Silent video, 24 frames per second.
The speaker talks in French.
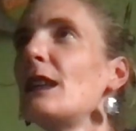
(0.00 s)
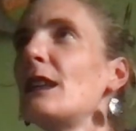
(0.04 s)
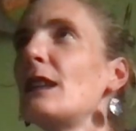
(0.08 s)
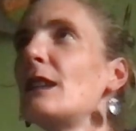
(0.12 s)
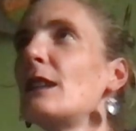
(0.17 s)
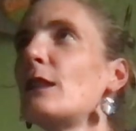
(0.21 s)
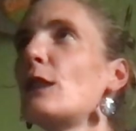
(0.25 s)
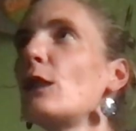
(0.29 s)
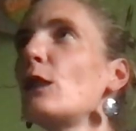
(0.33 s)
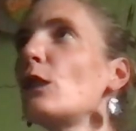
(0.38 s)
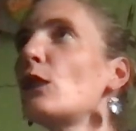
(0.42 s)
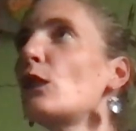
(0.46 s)

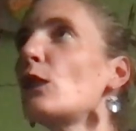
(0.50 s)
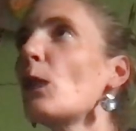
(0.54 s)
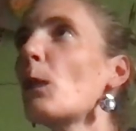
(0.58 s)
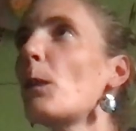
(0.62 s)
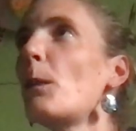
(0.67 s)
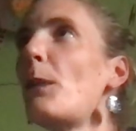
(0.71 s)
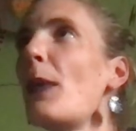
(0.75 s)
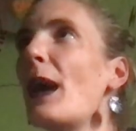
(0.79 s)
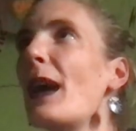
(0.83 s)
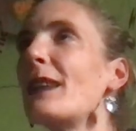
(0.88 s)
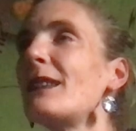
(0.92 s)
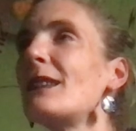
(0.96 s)
ce ne sont
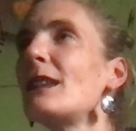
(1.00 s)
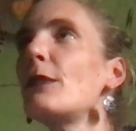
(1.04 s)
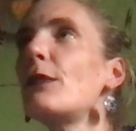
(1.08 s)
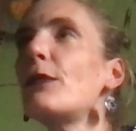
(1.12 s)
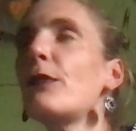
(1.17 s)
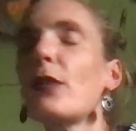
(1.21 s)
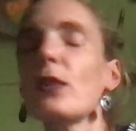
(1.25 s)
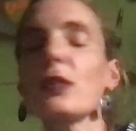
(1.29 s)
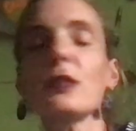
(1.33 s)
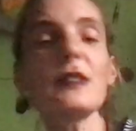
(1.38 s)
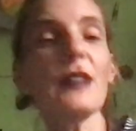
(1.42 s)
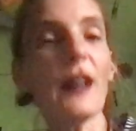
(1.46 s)
pas des
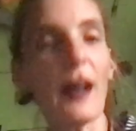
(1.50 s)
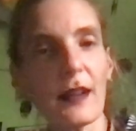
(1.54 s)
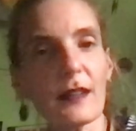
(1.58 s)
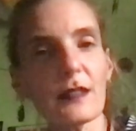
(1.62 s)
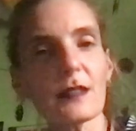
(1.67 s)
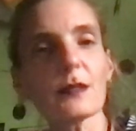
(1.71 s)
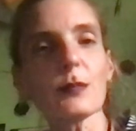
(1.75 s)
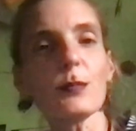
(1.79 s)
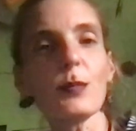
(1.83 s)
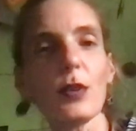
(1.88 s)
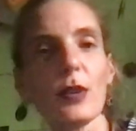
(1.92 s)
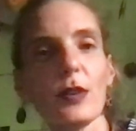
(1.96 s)

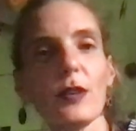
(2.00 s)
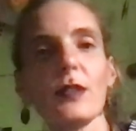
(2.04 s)
fantasmes,